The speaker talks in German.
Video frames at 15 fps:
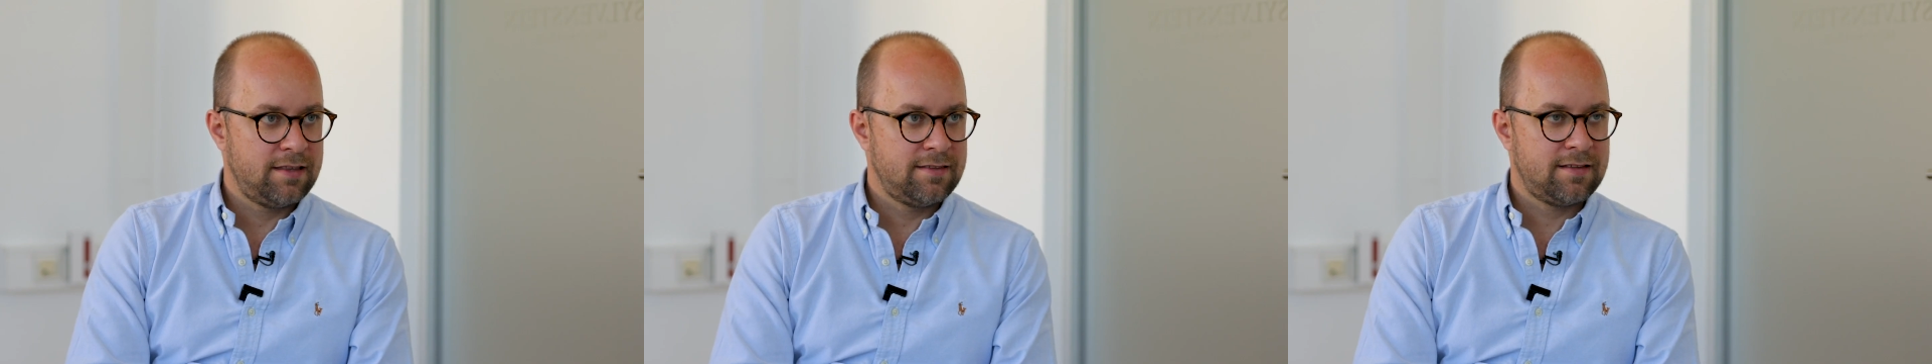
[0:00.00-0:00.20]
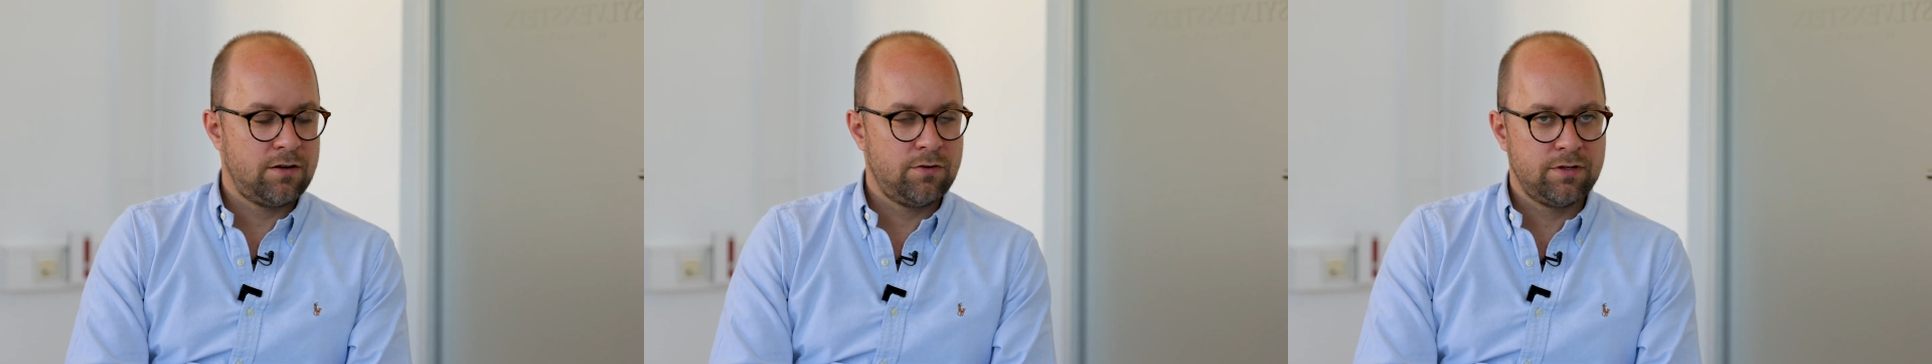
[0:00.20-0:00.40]

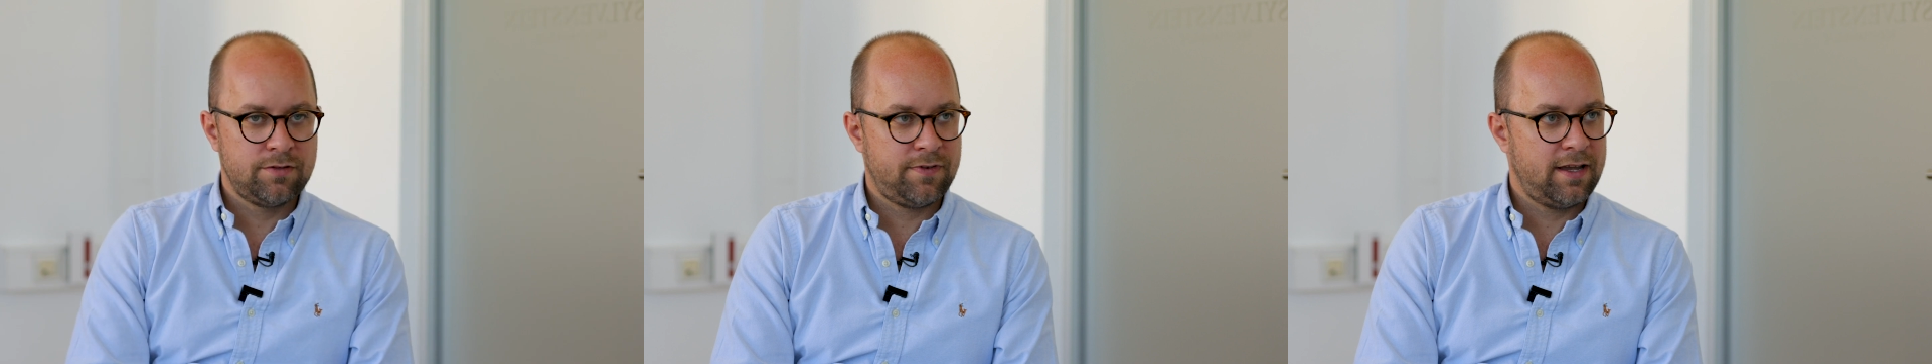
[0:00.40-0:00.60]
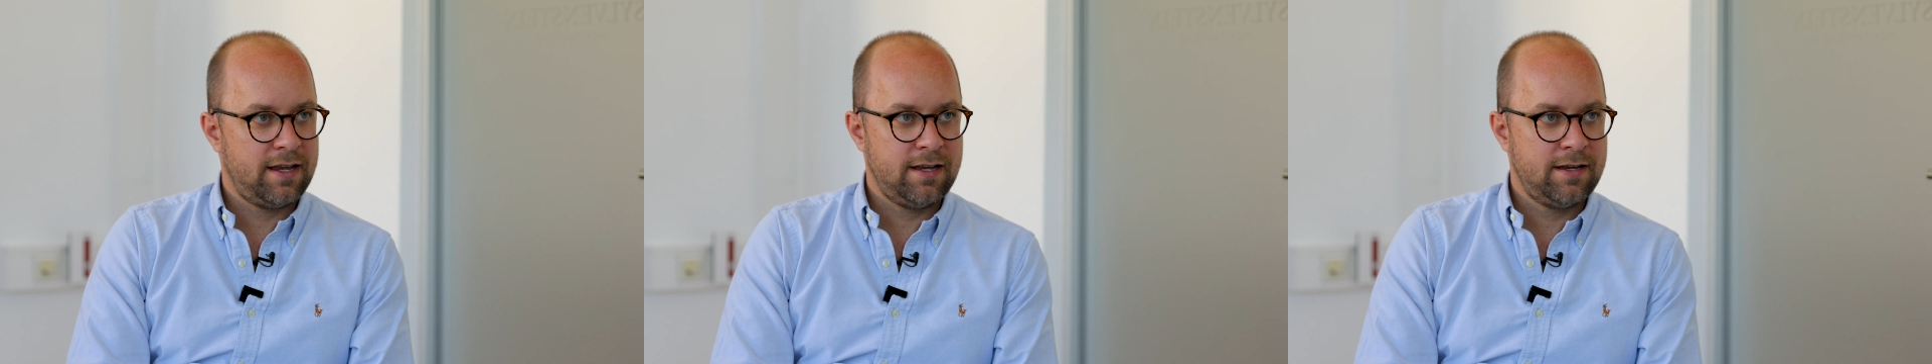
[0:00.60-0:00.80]
Anzahlung
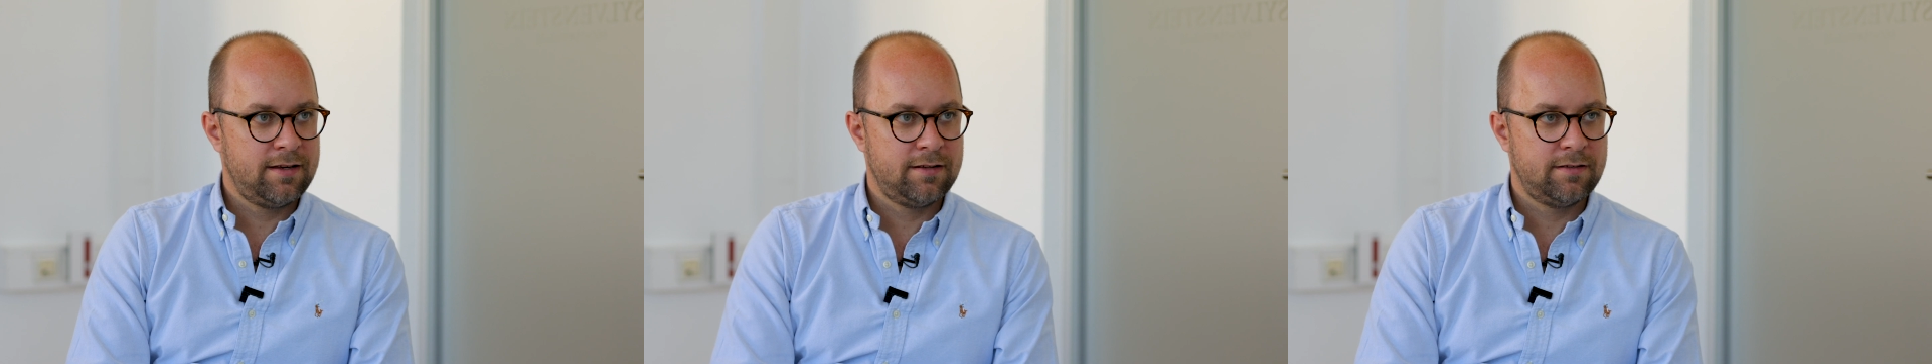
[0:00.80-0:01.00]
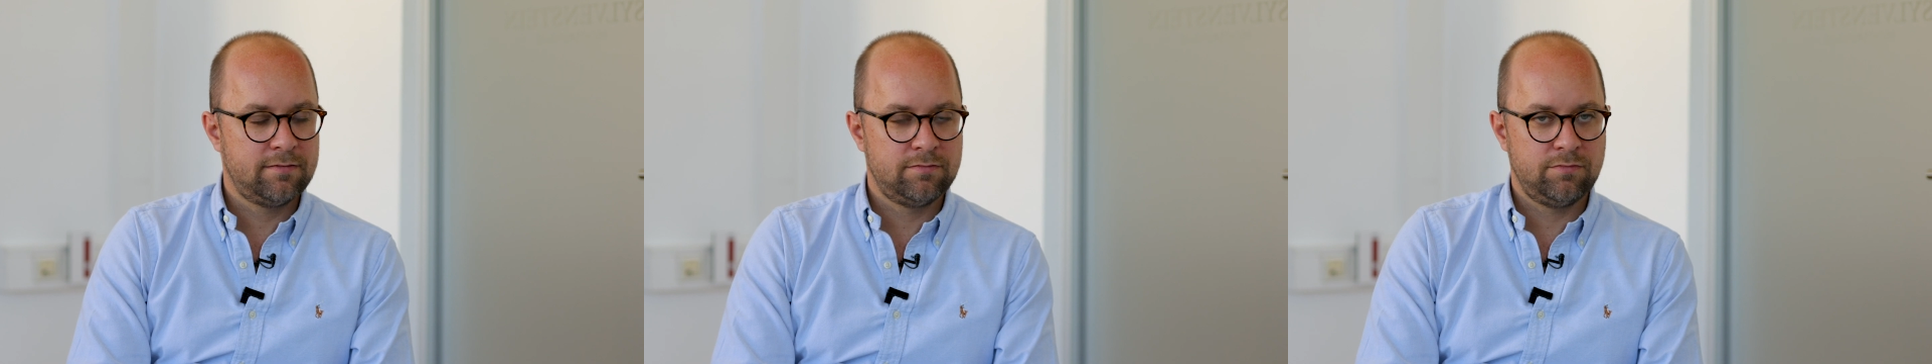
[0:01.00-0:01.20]
ist fein,
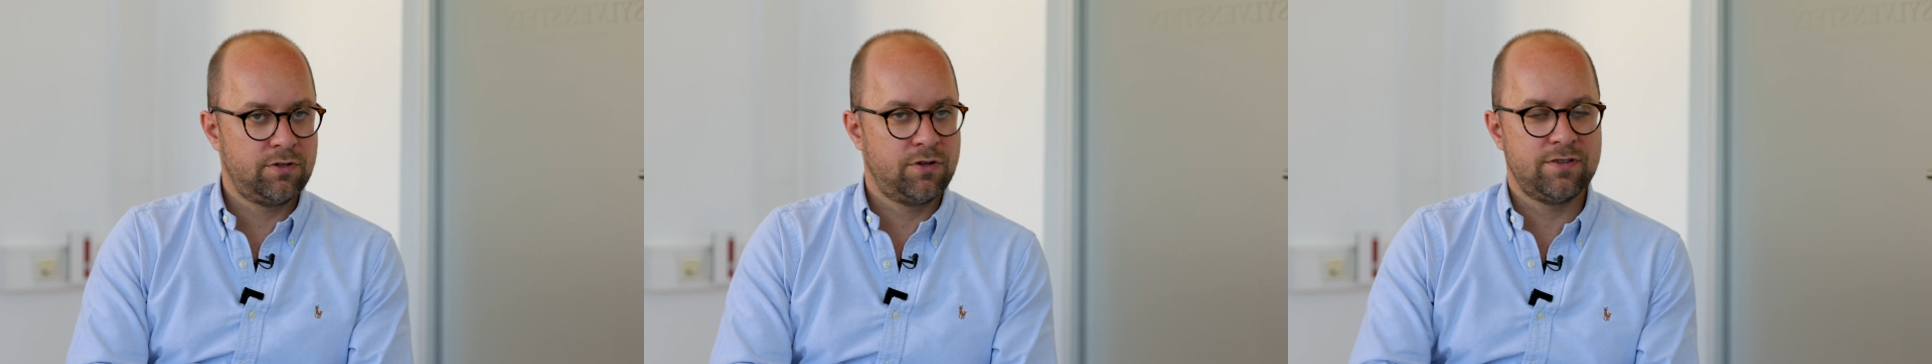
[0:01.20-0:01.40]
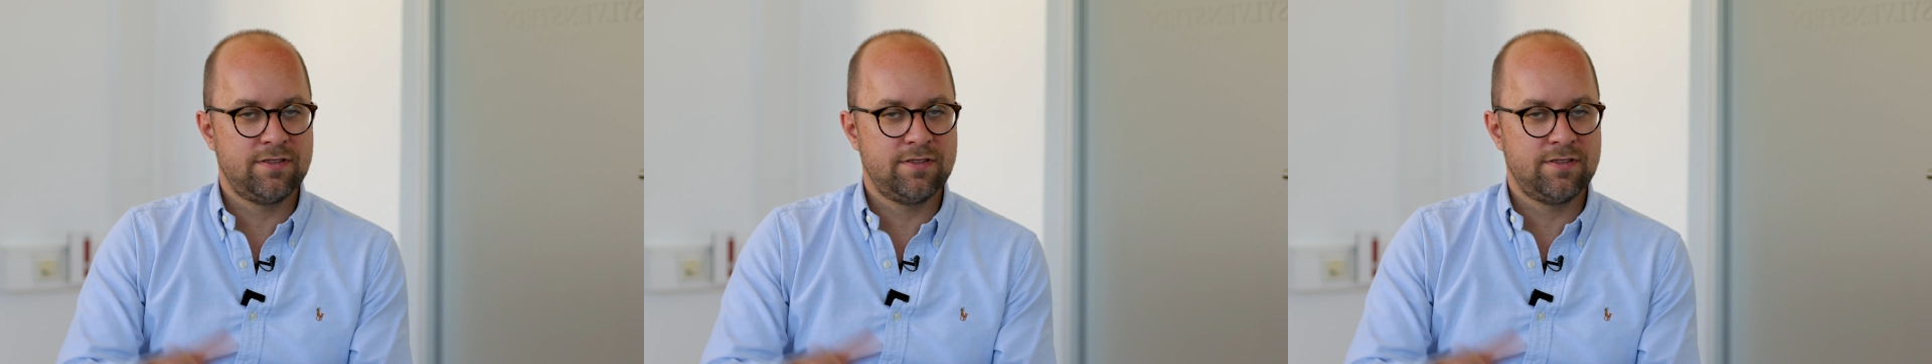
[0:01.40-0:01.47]
ihr